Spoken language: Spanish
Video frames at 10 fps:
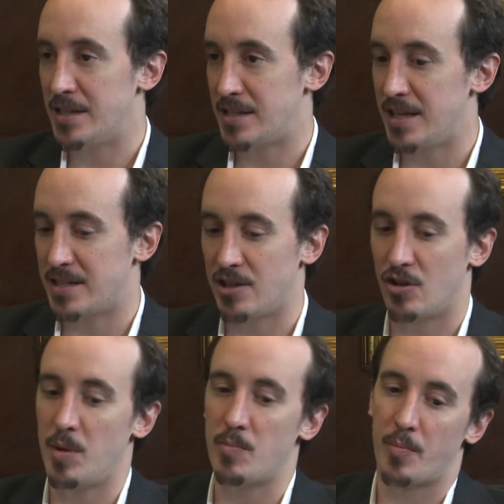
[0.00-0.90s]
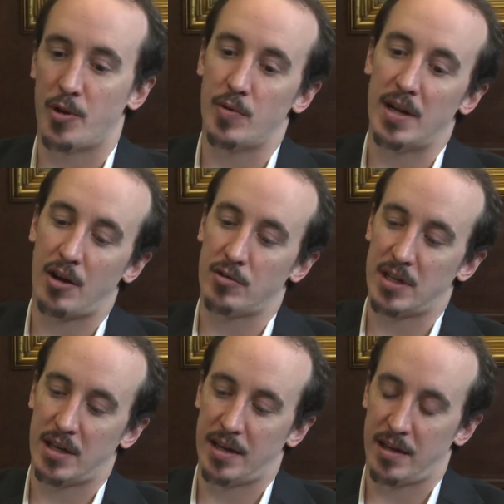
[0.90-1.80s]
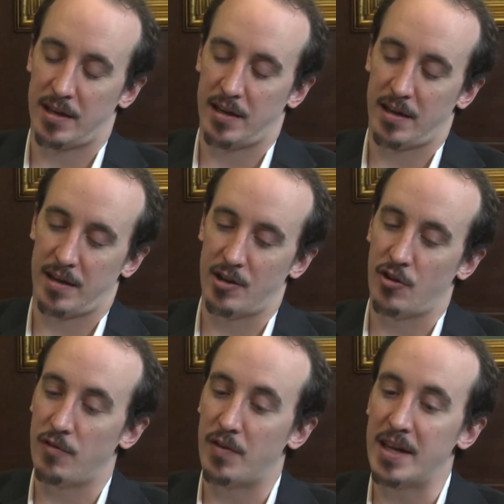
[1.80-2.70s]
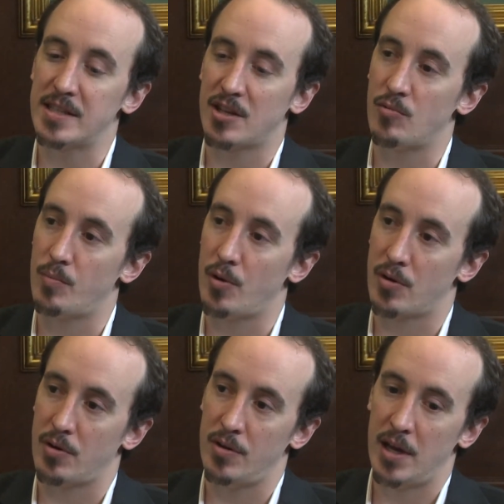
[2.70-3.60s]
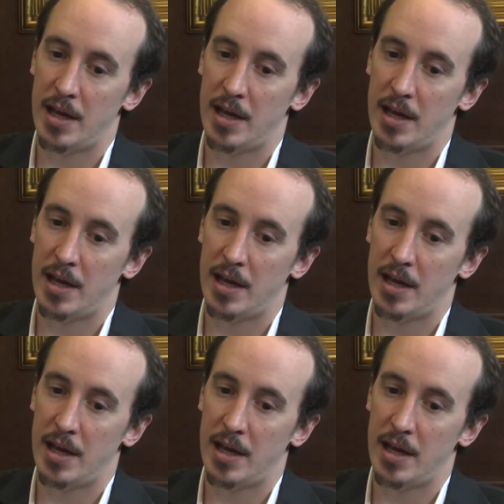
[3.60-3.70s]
sigue siendo el mismo, pero una de las cosas que, que, nos diferencian un poco